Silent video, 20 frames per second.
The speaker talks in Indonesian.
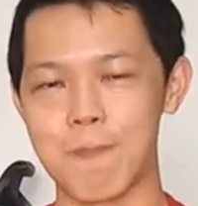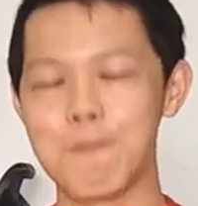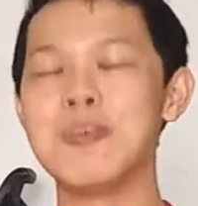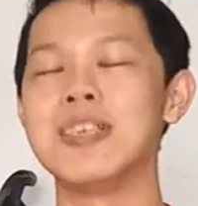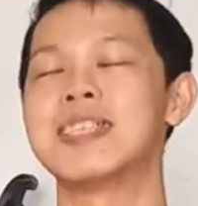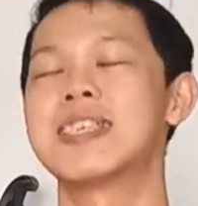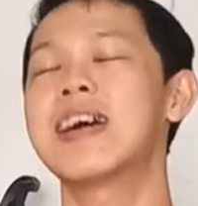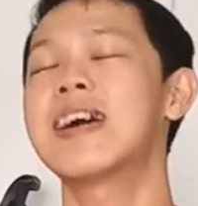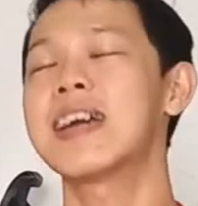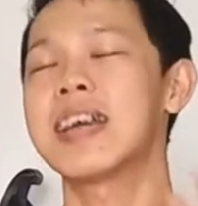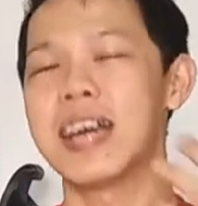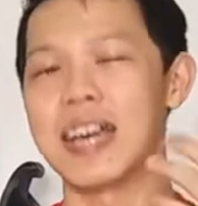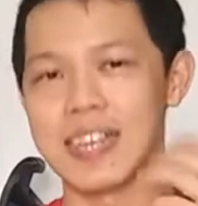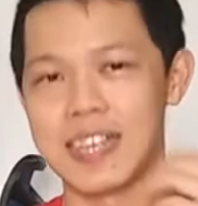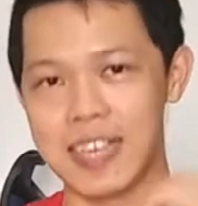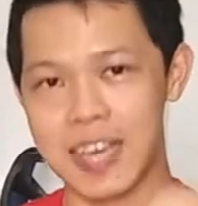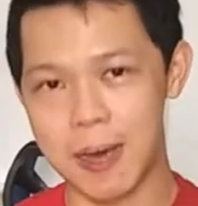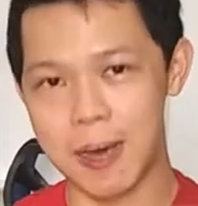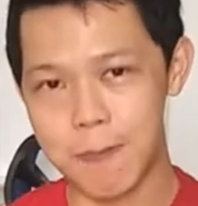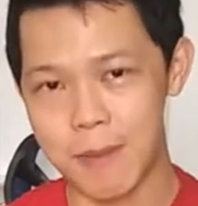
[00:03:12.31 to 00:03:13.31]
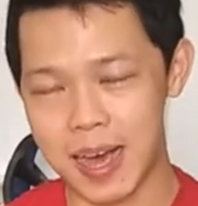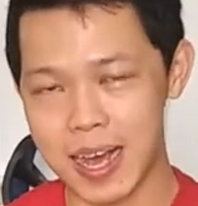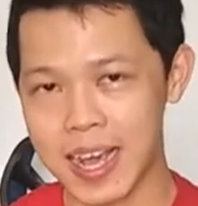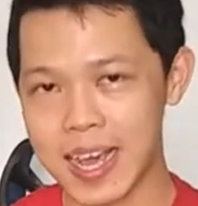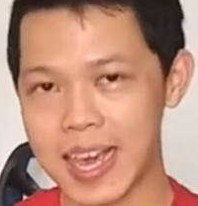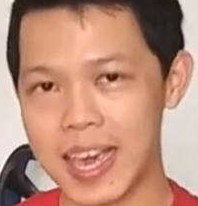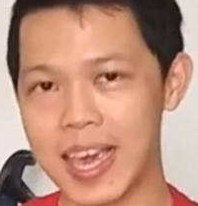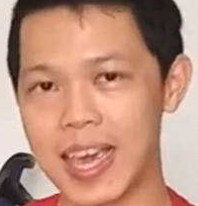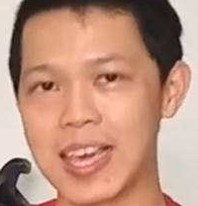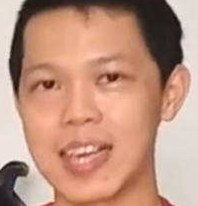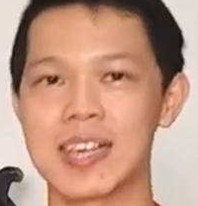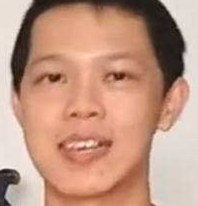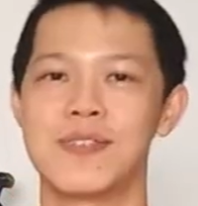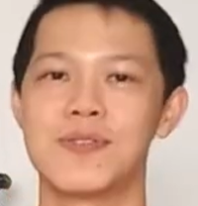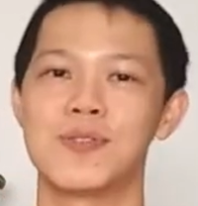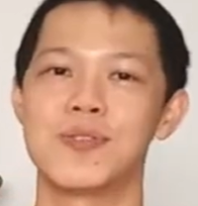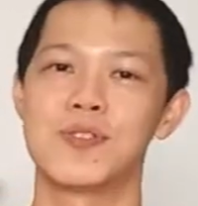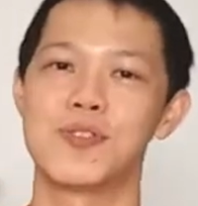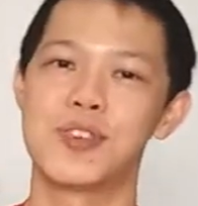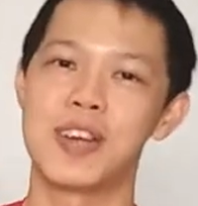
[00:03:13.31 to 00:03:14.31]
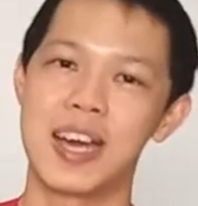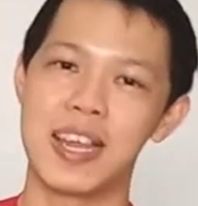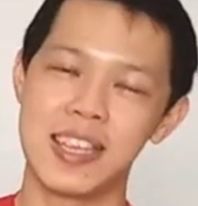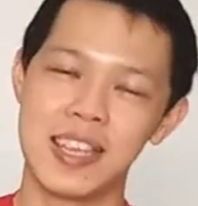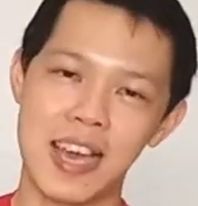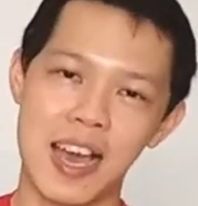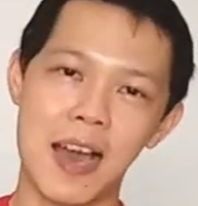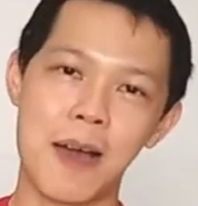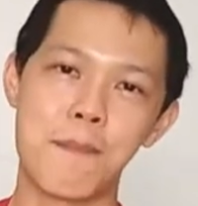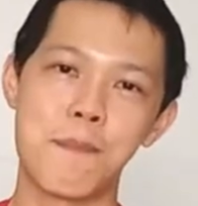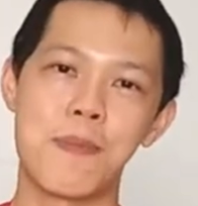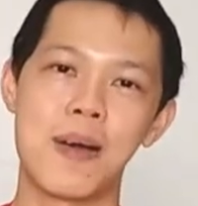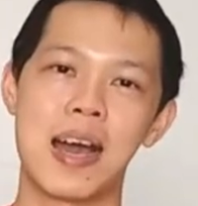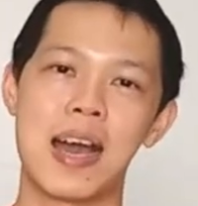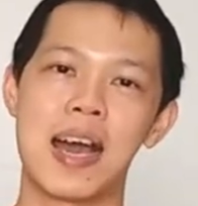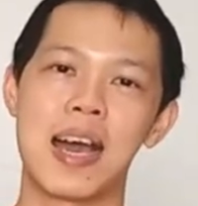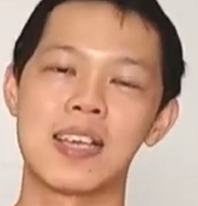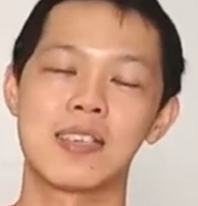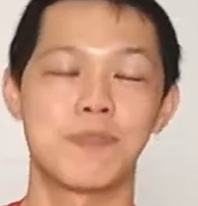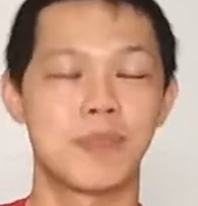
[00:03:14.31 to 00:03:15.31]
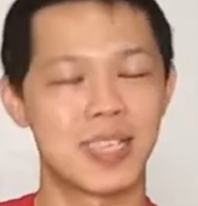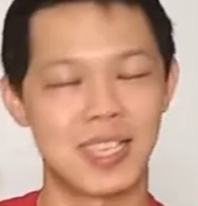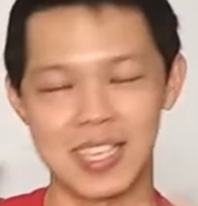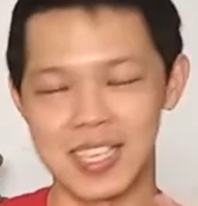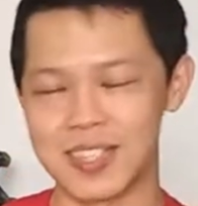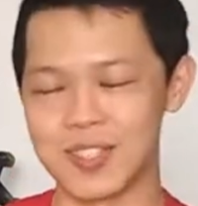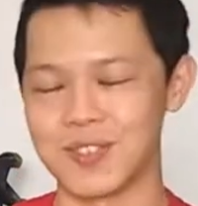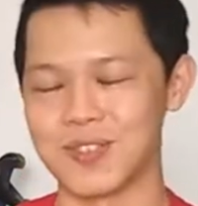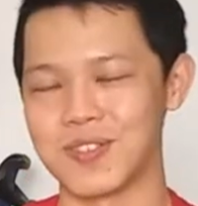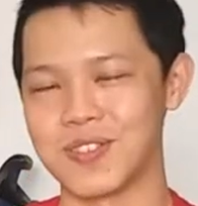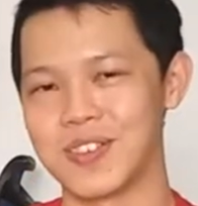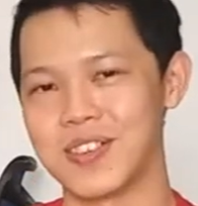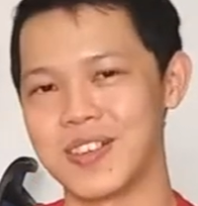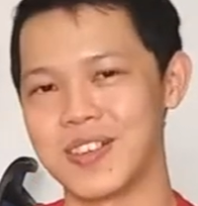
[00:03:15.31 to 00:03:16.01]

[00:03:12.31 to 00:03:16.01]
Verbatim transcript: Bisa nggak dia pakai, keuntungannya apa, seperti itu.